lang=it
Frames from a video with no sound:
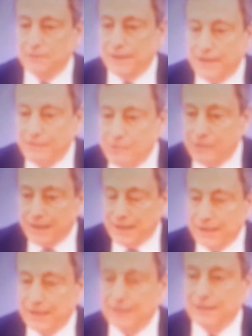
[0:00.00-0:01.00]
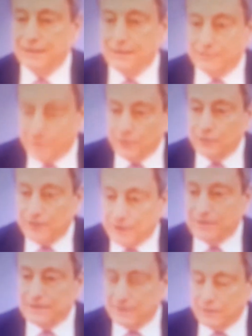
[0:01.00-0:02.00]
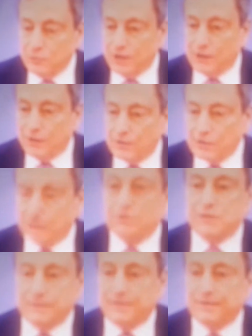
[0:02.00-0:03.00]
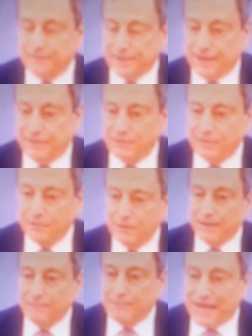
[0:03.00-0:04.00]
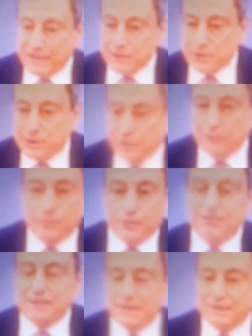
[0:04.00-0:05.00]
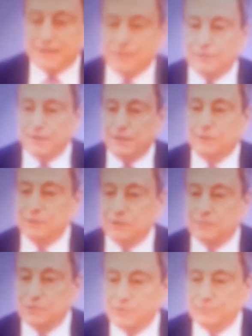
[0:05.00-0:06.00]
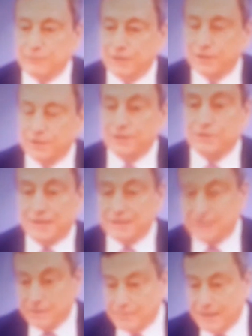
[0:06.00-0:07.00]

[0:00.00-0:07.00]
Vogliamo che di fronte a queste due cose cosa preferiamo? La pace oppure stare tranquilli col termosifone acceso, anzi